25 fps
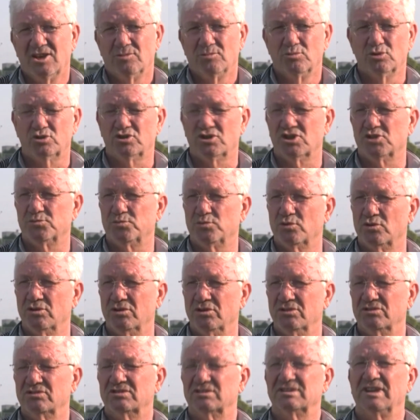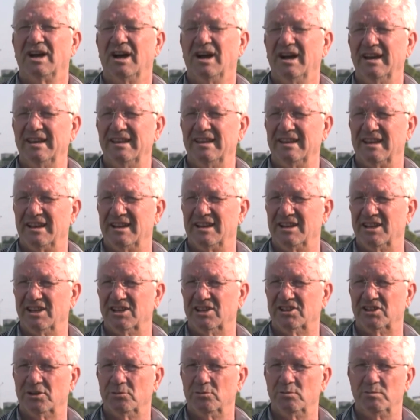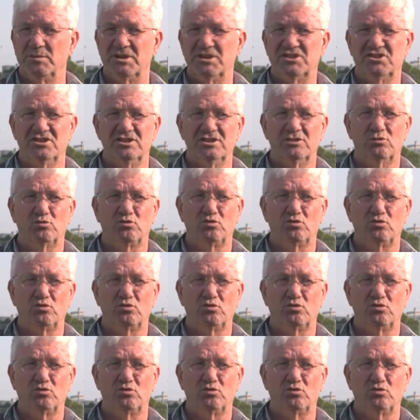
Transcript: Bursa Spor'u daha iyi yerlere getirebilmek için